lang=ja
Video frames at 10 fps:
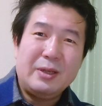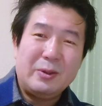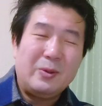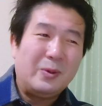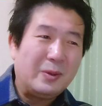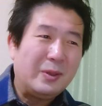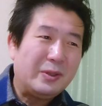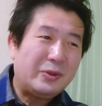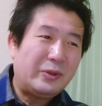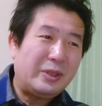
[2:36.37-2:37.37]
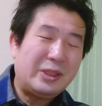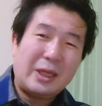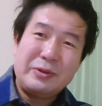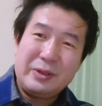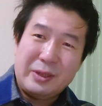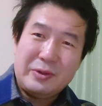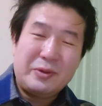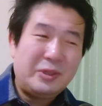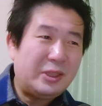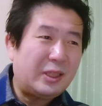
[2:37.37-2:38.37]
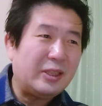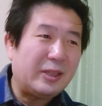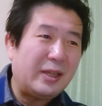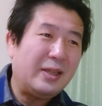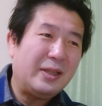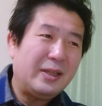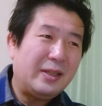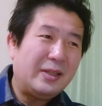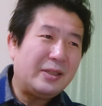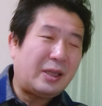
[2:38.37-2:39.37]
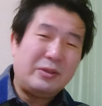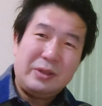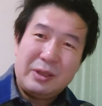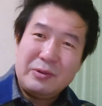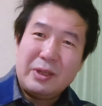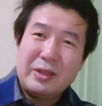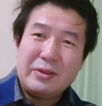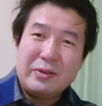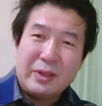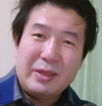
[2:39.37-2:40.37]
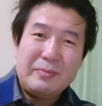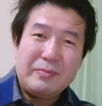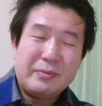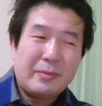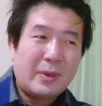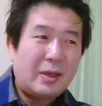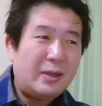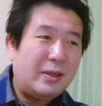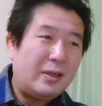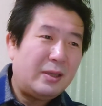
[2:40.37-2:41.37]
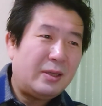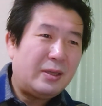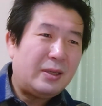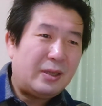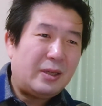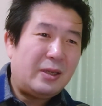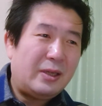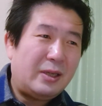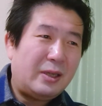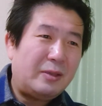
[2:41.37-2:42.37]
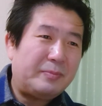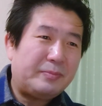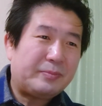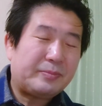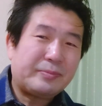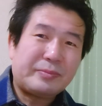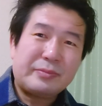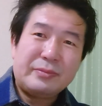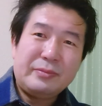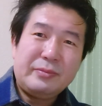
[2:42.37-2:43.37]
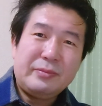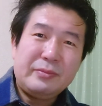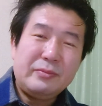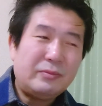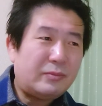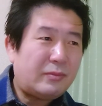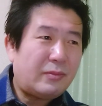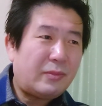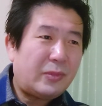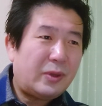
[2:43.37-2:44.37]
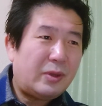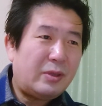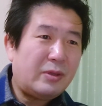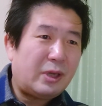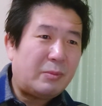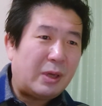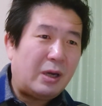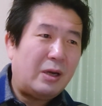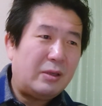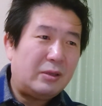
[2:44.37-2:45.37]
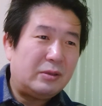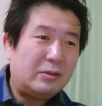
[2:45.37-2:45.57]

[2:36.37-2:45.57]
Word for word: あの、それに近づい、つくしちゃんにね、近づいていくわけですよね。えー、ですからまあ、